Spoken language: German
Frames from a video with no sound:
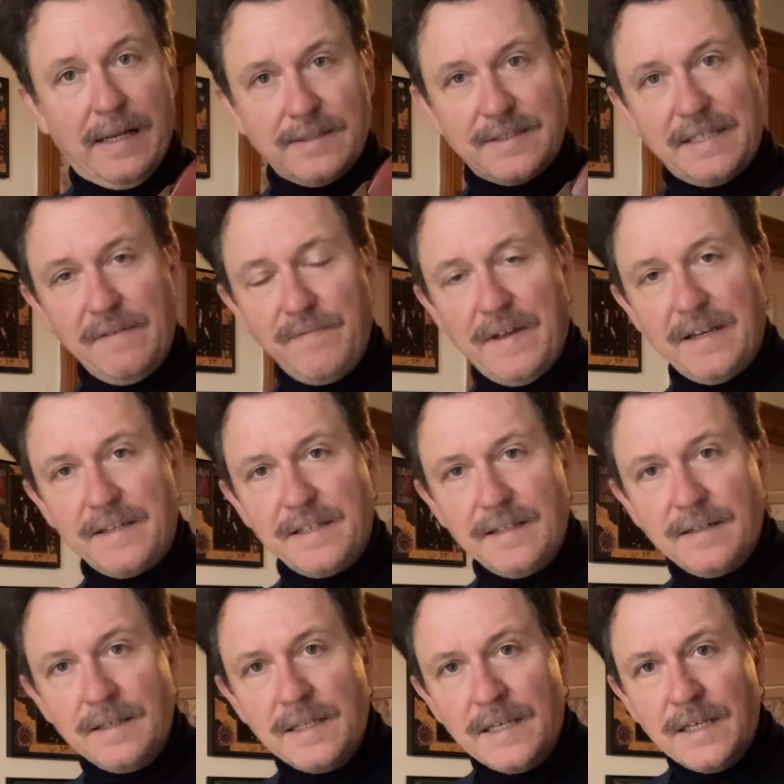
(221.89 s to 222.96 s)
Also den werdet
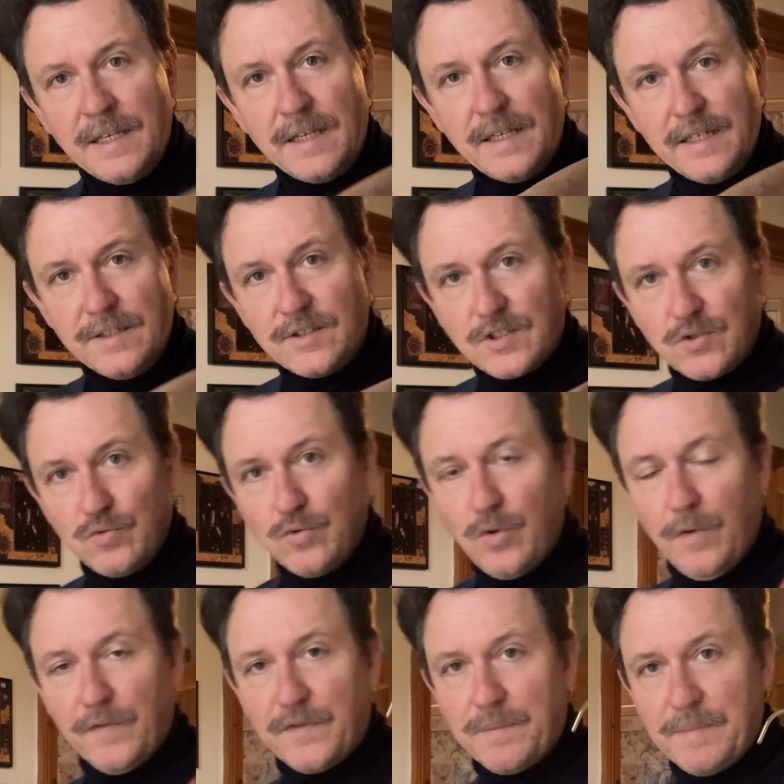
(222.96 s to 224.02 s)
ihr in
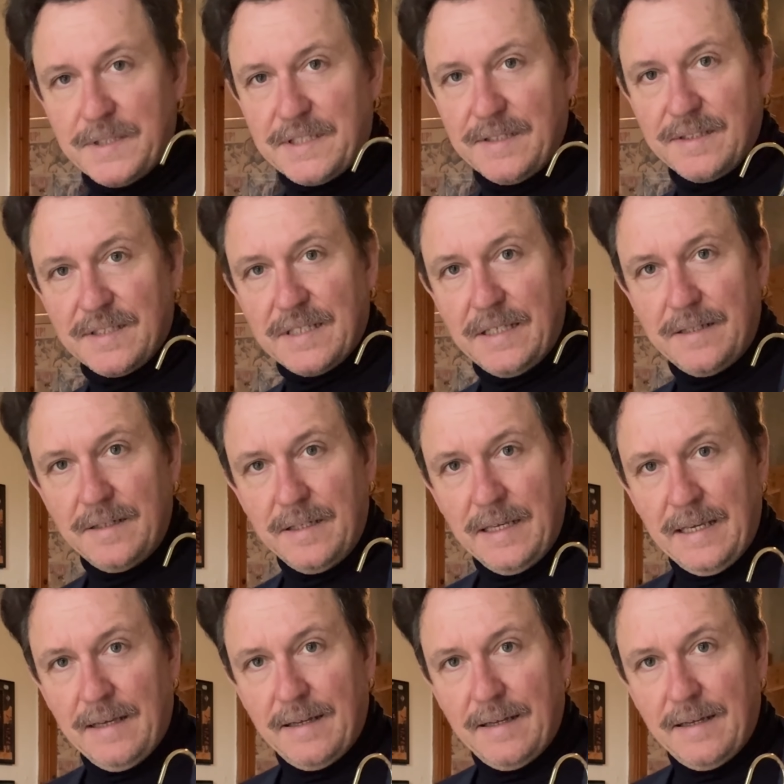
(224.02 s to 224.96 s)
Zukunft ein bisschen sehen.